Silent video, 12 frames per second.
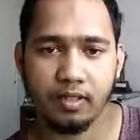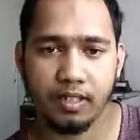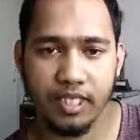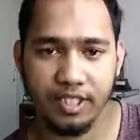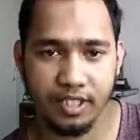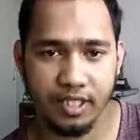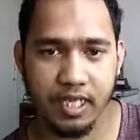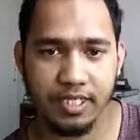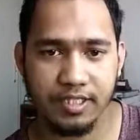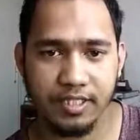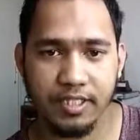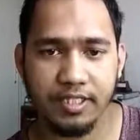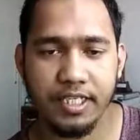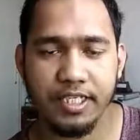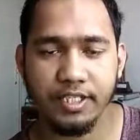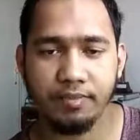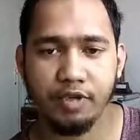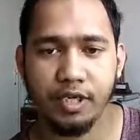টেস্ট ক্লাসটা যে
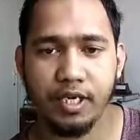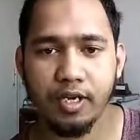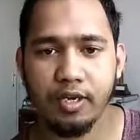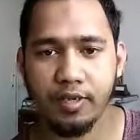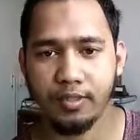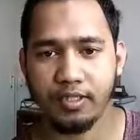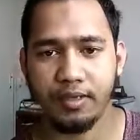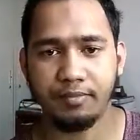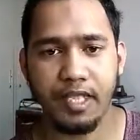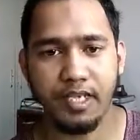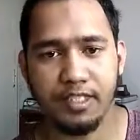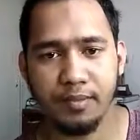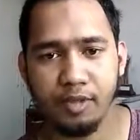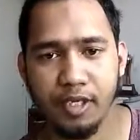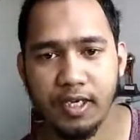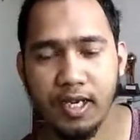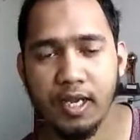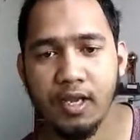টেস্ট পরীক্ষা হয় সাপ্তাহিক যে
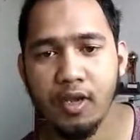পরীক্ষা